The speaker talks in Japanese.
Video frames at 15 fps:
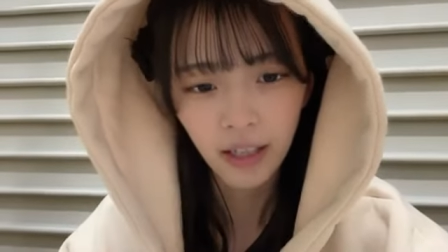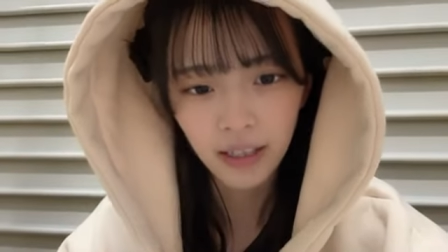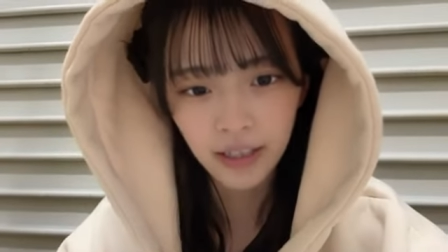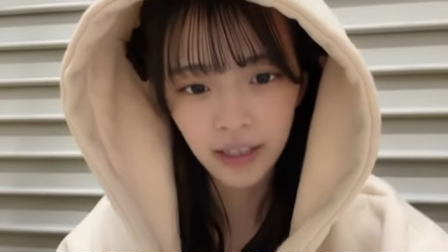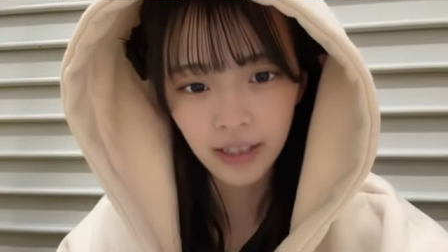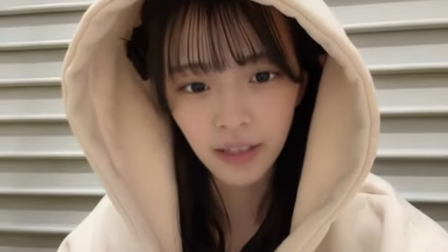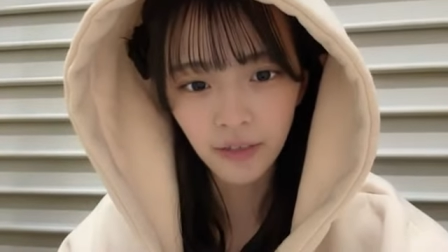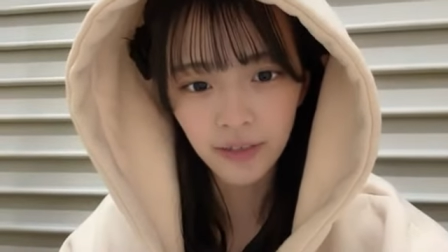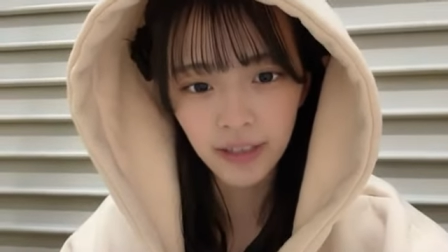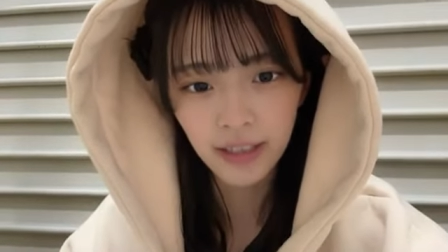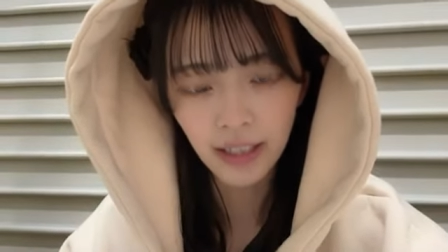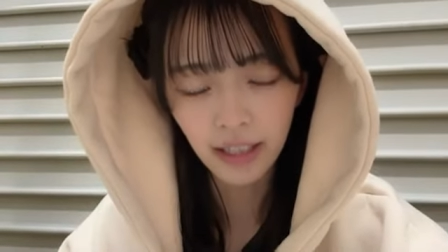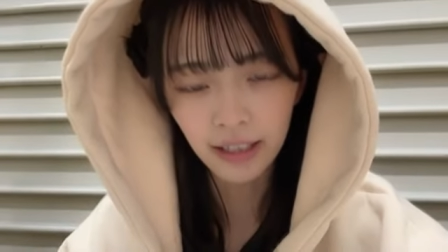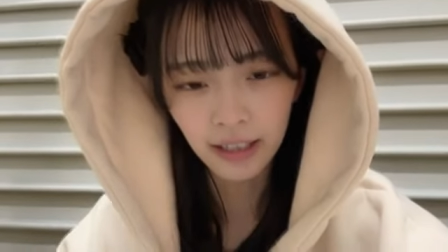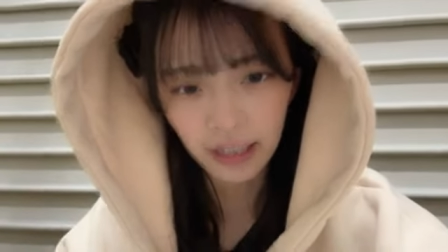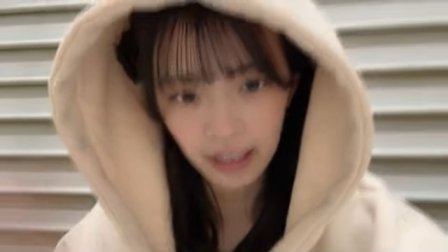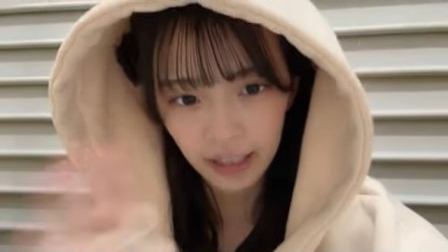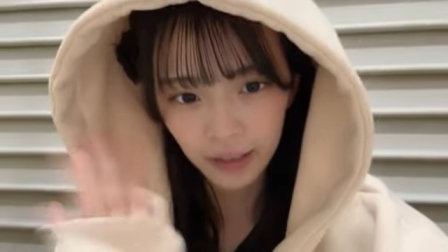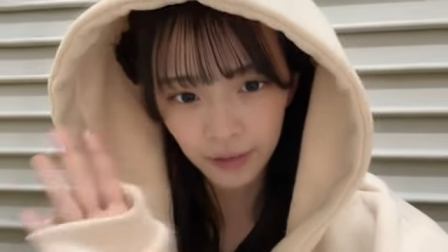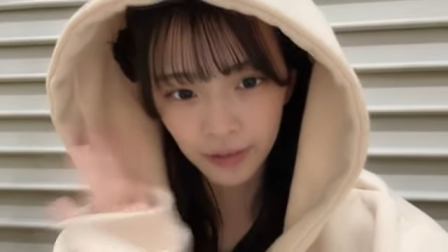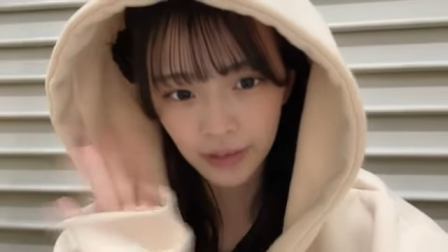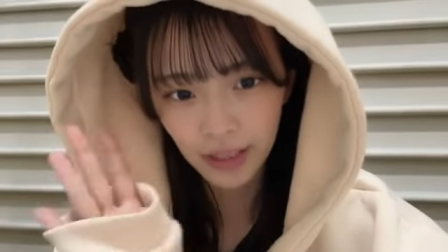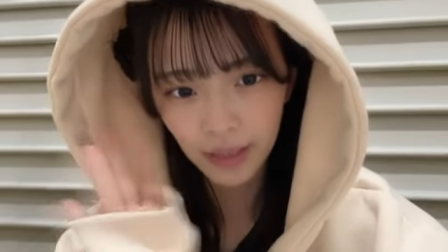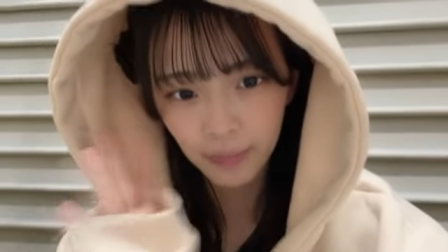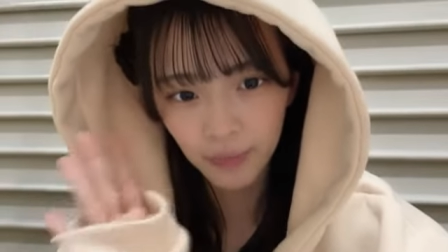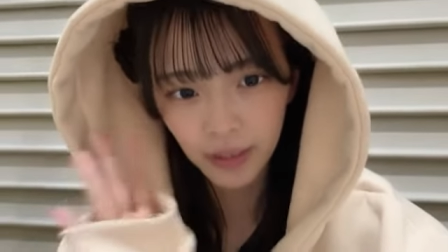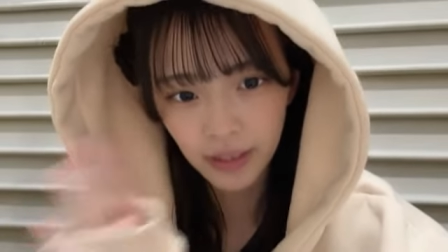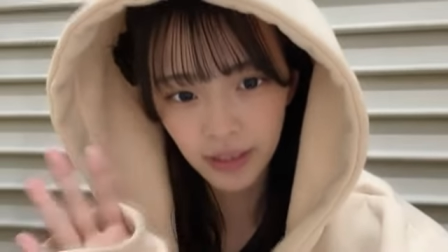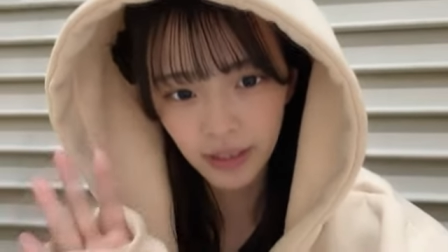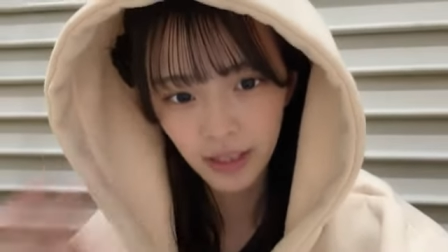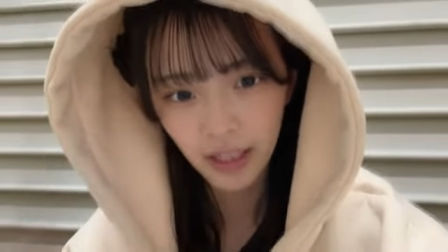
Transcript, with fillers: 8位なおちさんありがとうございます